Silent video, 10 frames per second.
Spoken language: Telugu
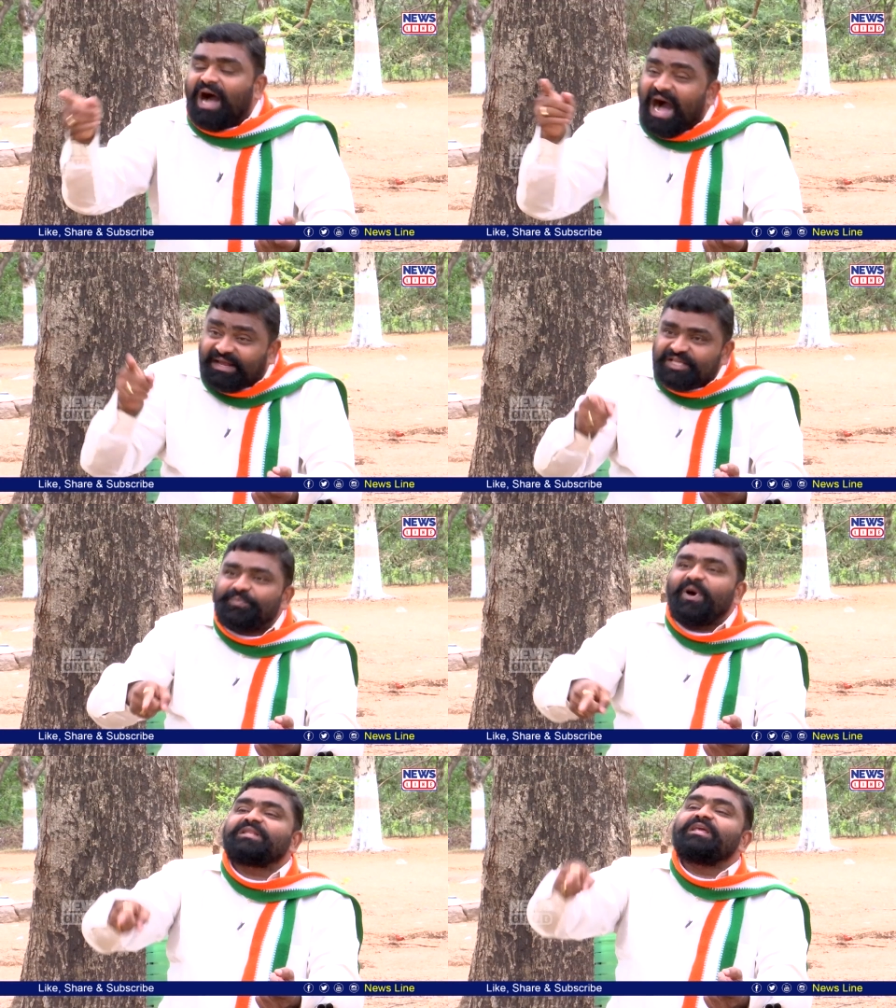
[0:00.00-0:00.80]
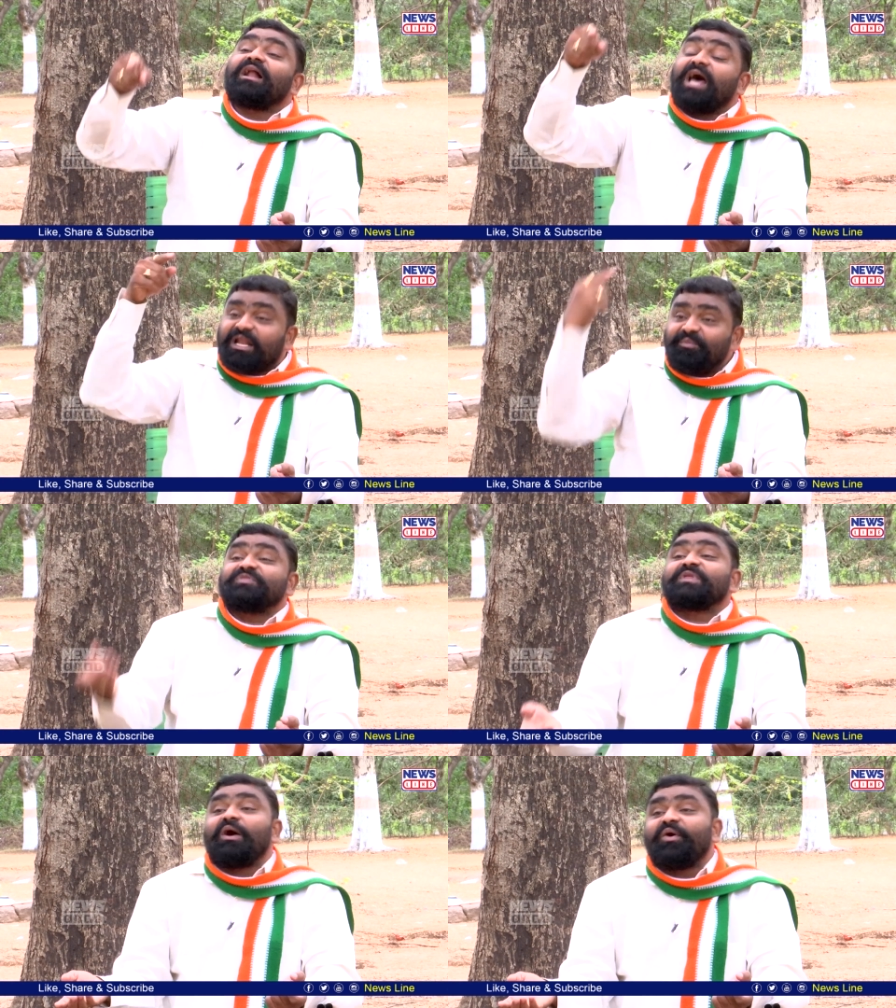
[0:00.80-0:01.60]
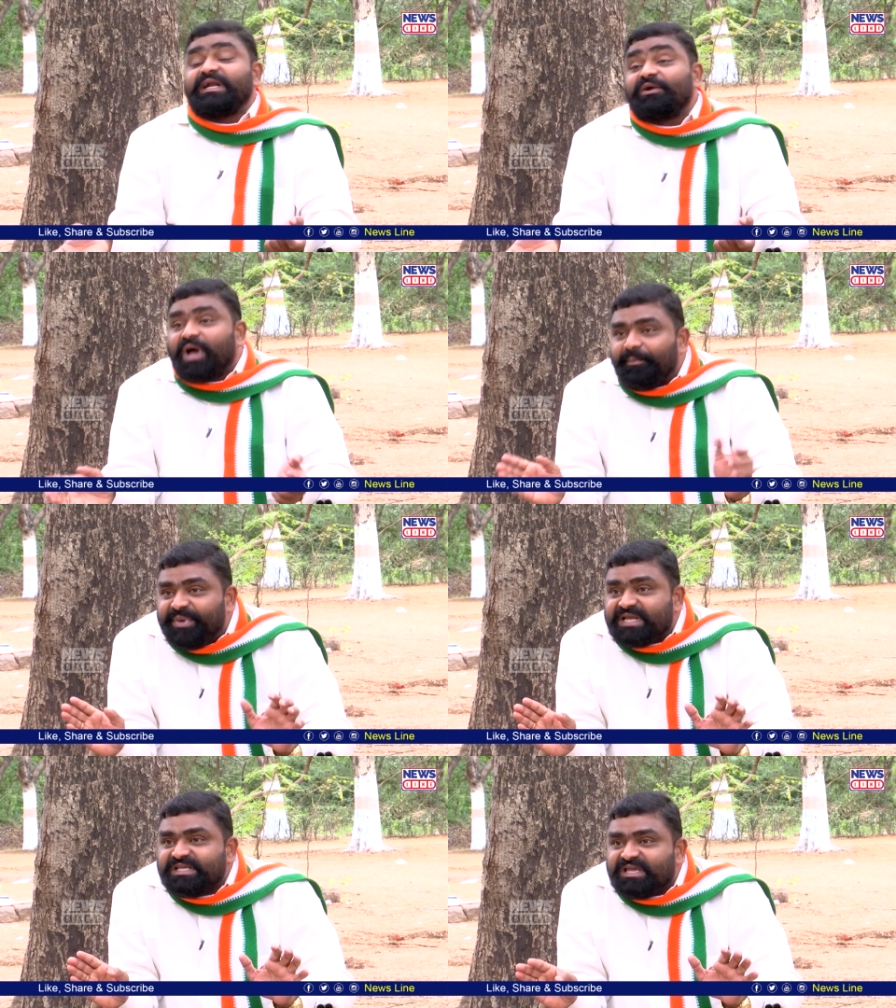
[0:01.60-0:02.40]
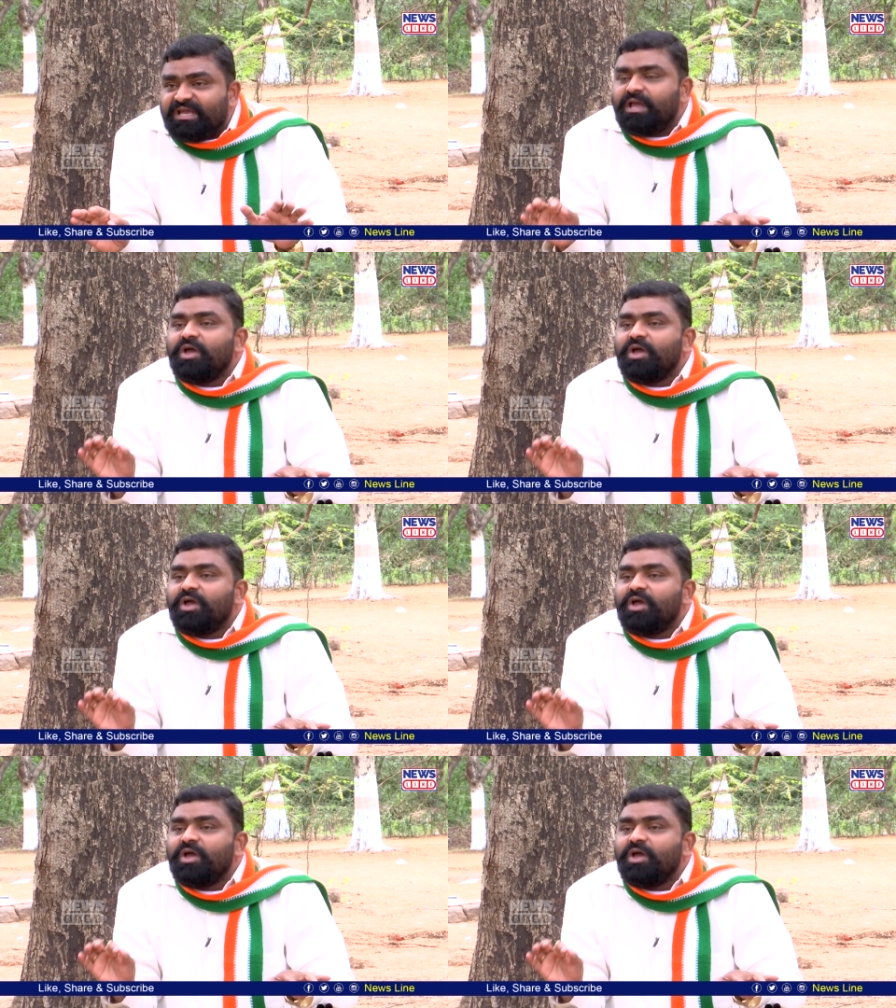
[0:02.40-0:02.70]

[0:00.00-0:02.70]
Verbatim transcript: కాంగ్రెస్ పార్టీ కాడ హనుమంతరావు అనేటువంటి అభ్యర్థికి